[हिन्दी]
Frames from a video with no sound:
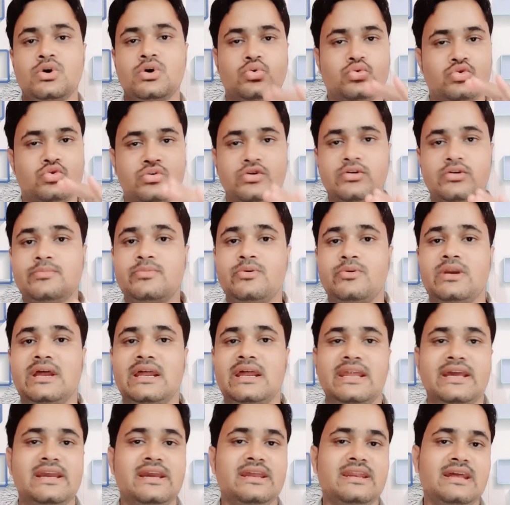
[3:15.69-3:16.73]
उन्होंने बोला
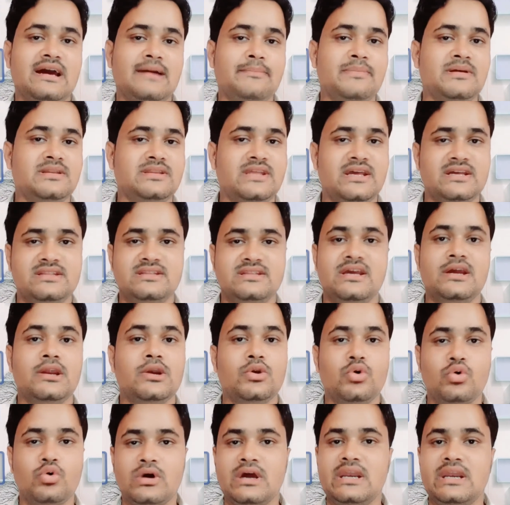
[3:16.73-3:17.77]
लेकिन यहाँ पे देखते हैं
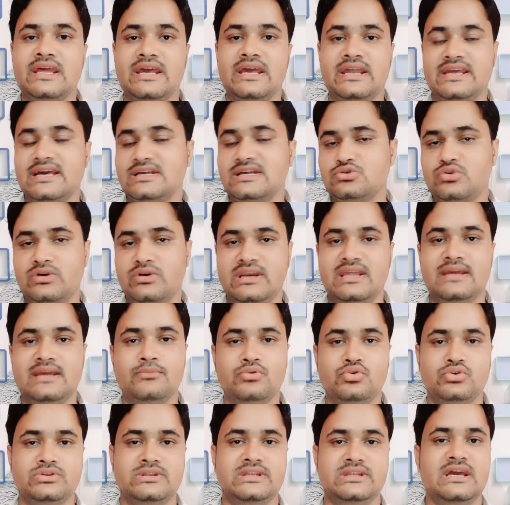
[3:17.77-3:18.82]
लोकल एरिया जो टीम
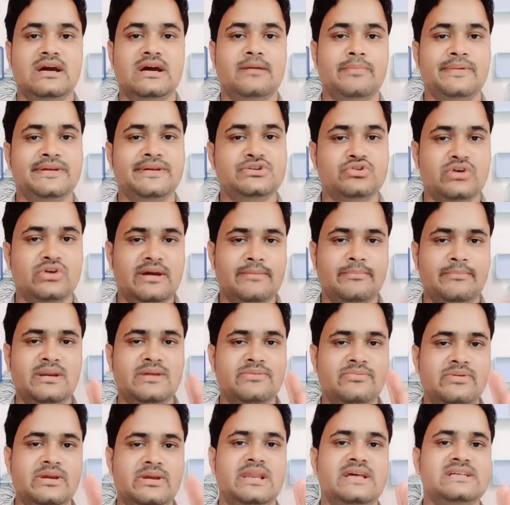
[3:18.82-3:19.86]
होती है यहाँ पे जो है
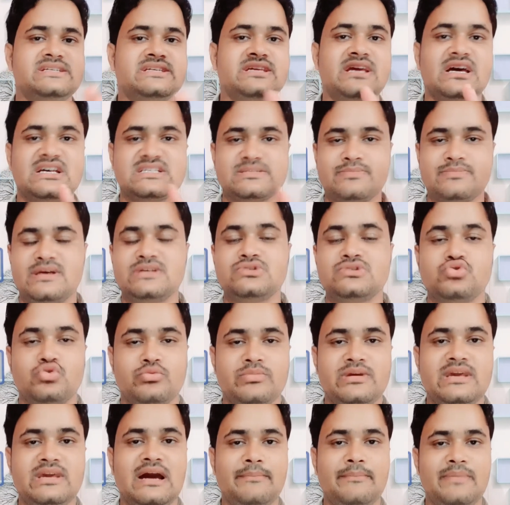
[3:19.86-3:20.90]
अपने विलेज के आसपास जो
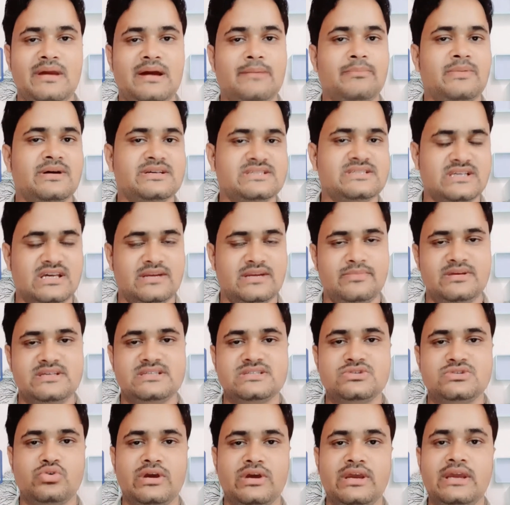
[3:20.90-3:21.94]
भी यहाँ पे आपका
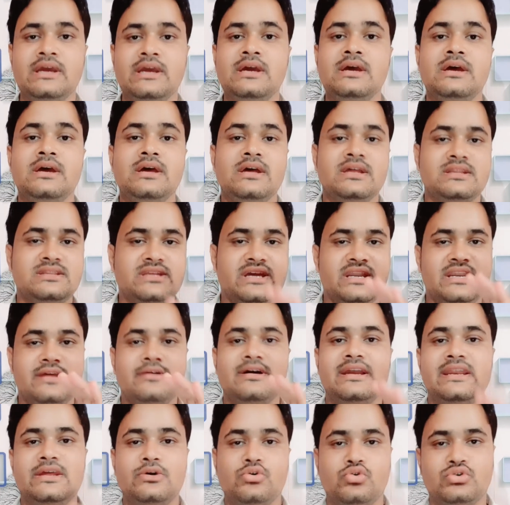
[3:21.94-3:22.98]
सर्विस जो है देने
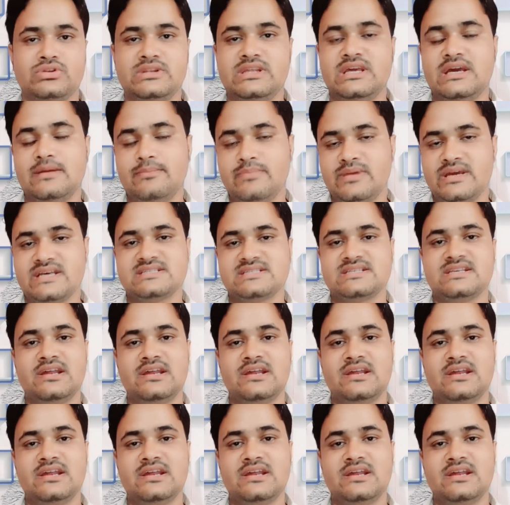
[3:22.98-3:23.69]
वाली होती है बी